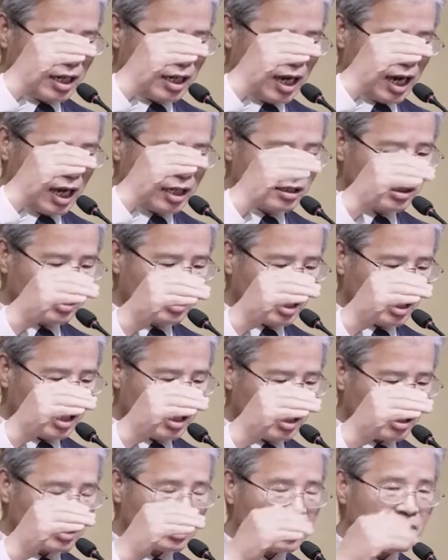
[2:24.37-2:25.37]

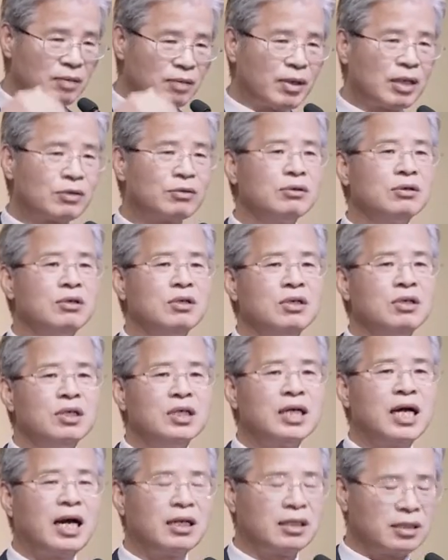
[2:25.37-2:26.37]
아르테. 그게 바로
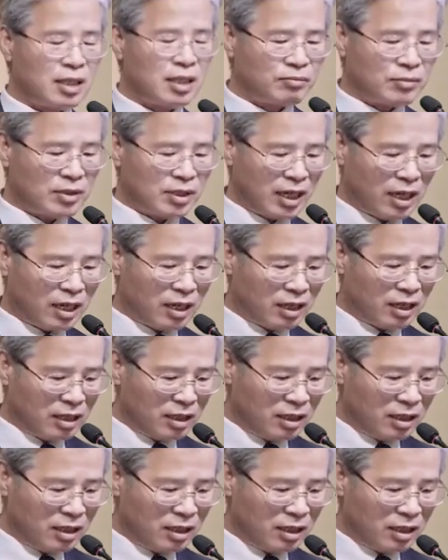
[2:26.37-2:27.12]
아르테입니다.